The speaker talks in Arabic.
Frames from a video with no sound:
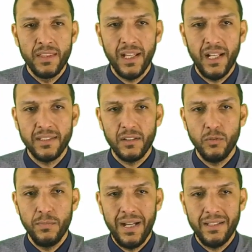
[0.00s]
دخلت على
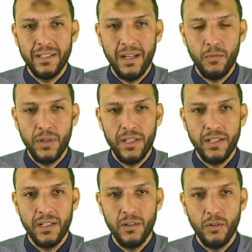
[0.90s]
طول بعت لي الاول
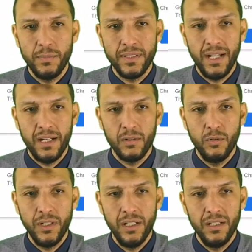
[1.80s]
لينك اللي هو بتاع
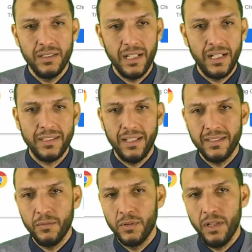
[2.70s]
جوجل دخلت على
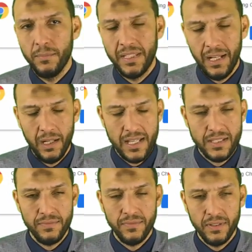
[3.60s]
الداونلود بتاع
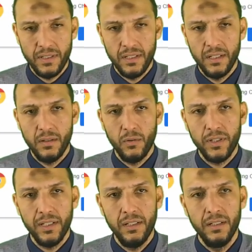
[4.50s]
اسف آه،
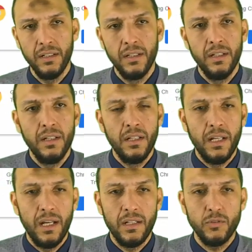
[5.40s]
اوراكل
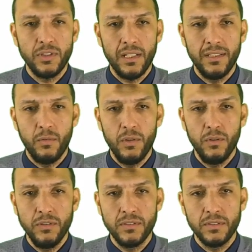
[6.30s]
هدوس على
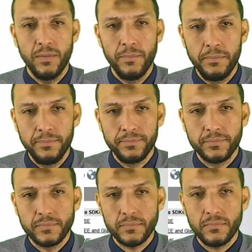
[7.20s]
الداونلودز
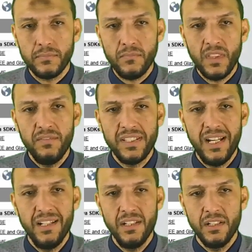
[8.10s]

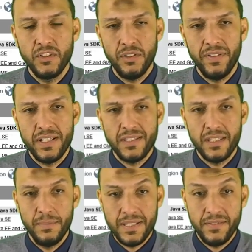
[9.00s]
فتح لي جافا اس
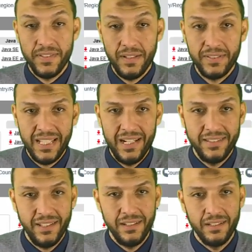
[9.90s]
اي بس فتح فتح لي
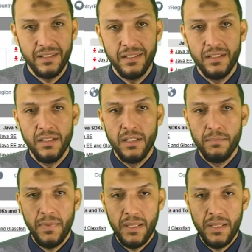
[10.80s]
10 ما